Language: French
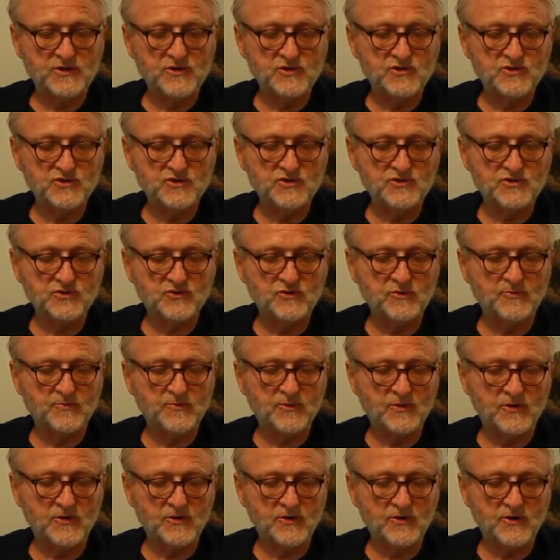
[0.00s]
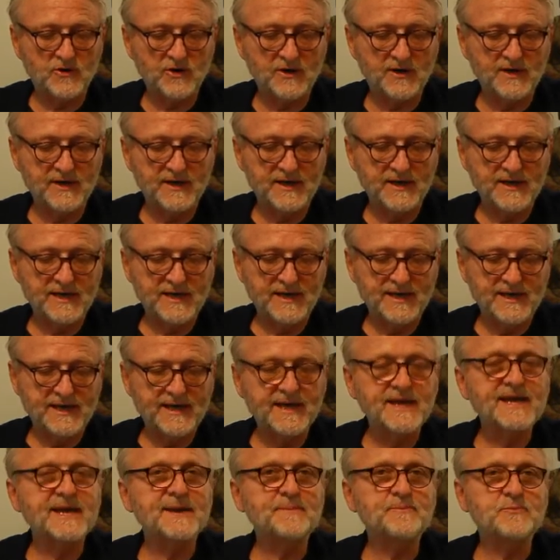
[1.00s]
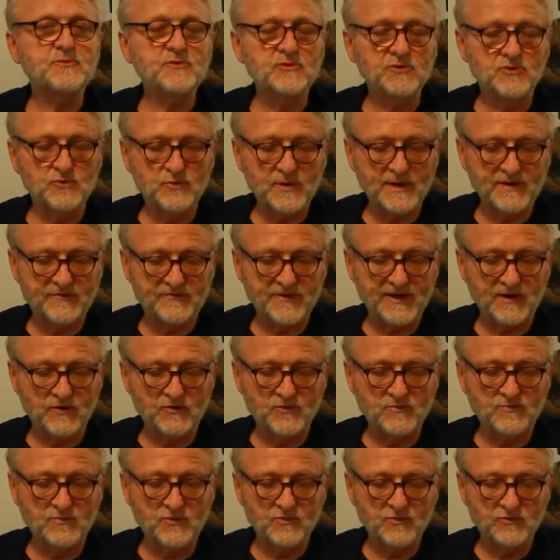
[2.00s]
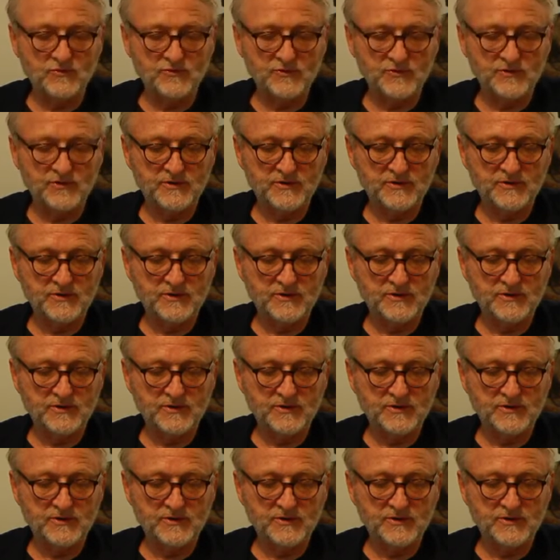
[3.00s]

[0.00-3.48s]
jusqu'au port, et plus loin vers le monde,